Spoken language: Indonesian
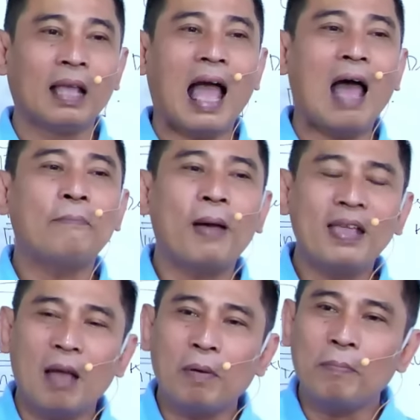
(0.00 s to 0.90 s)
Apa
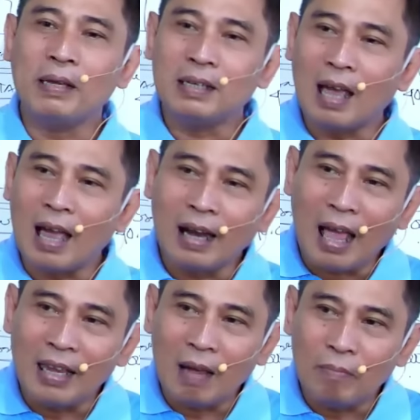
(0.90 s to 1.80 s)
yang membedakan
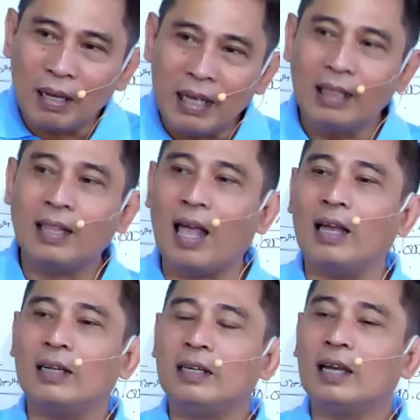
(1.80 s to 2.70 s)
ayam
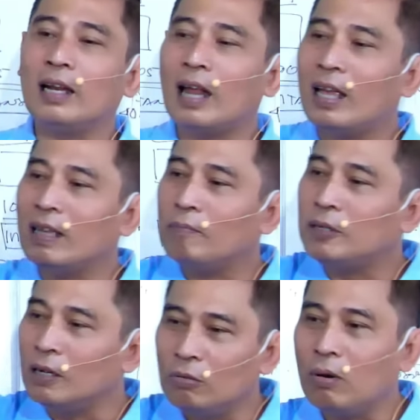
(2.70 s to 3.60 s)
kita dengan ayam
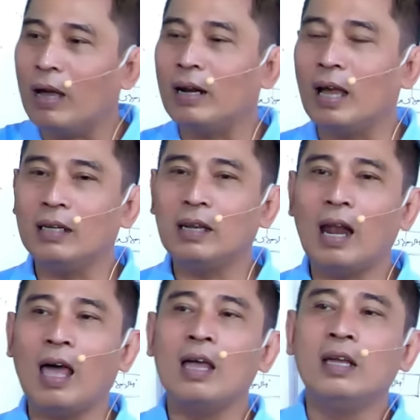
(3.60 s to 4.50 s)
di luar
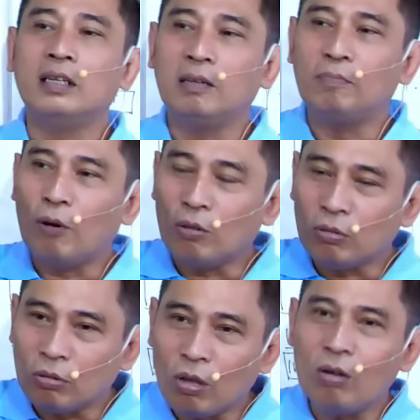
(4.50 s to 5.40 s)
adalah
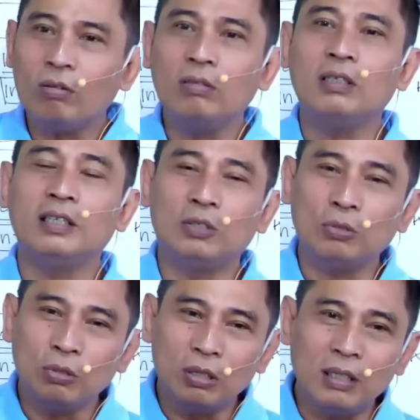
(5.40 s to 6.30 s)
dipotong,
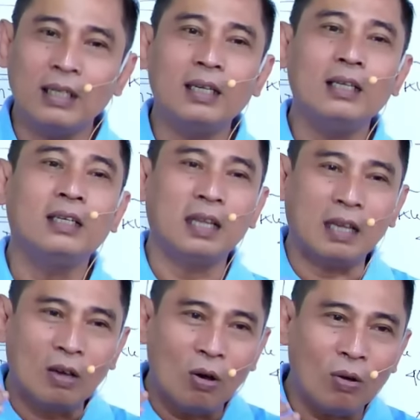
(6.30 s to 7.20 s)
dicuci,
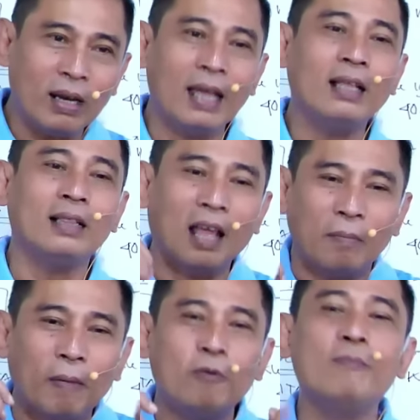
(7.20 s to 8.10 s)
digoreng
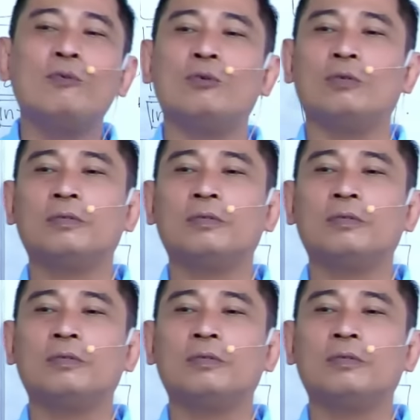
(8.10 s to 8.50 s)
tanpa bumbu.